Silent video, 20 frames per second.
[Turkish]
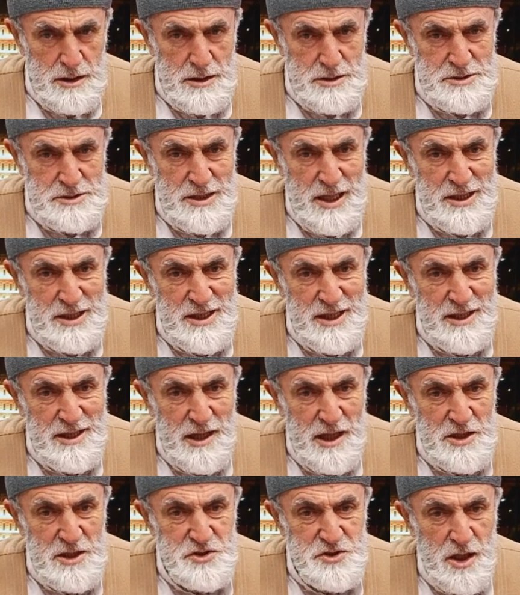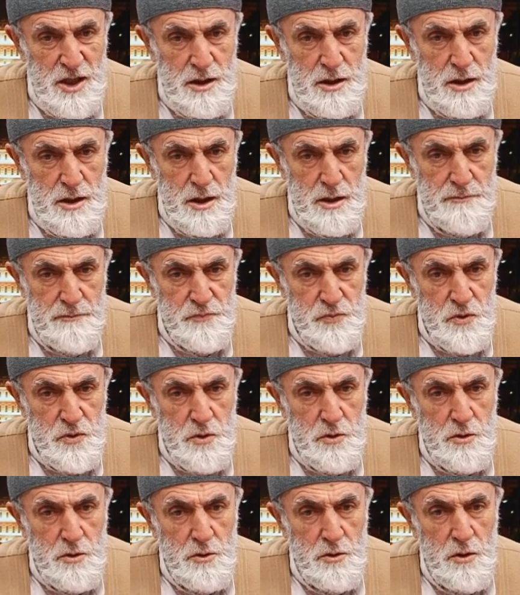Zaten ancak
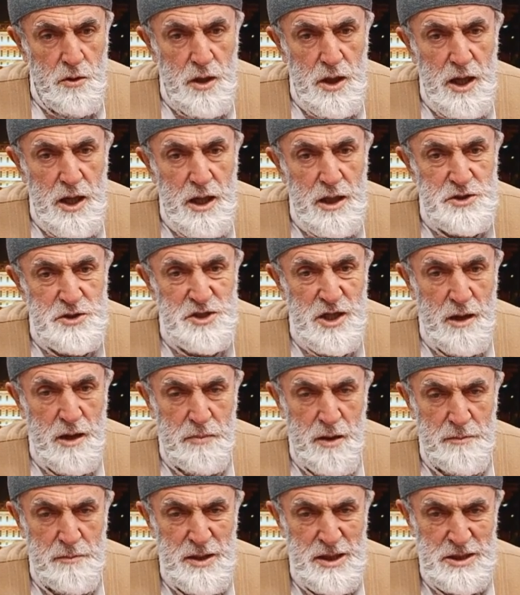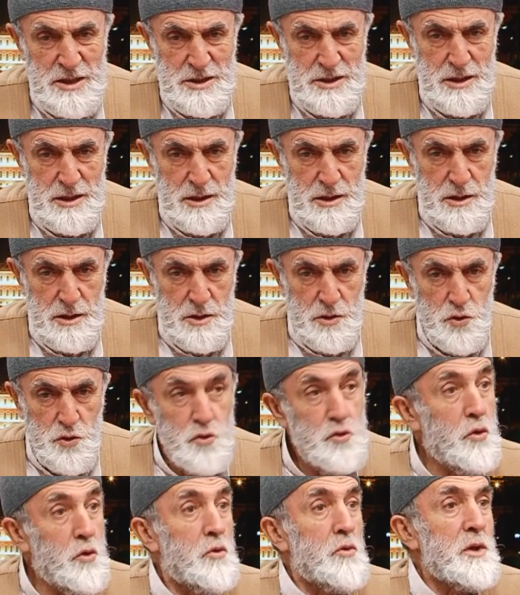öyle şey yapabilir.
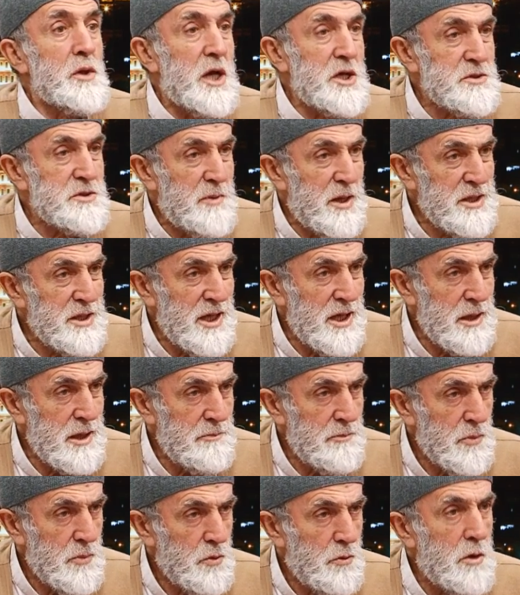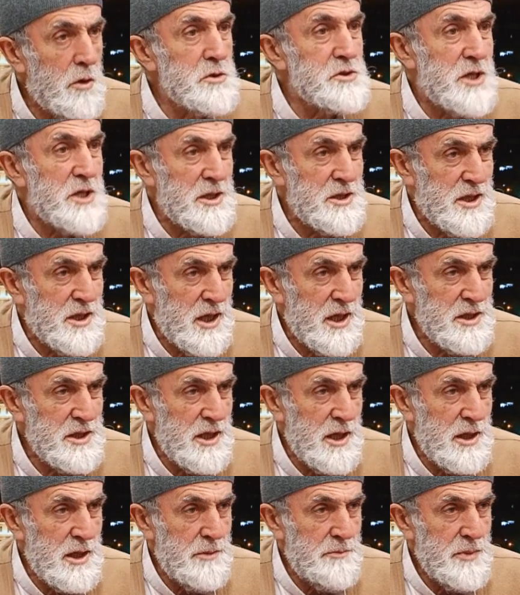Yoğunlaşma diyelim, konsantre
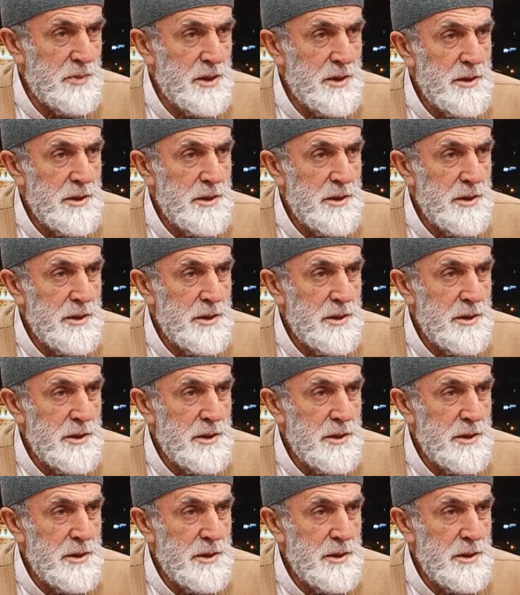diyelim.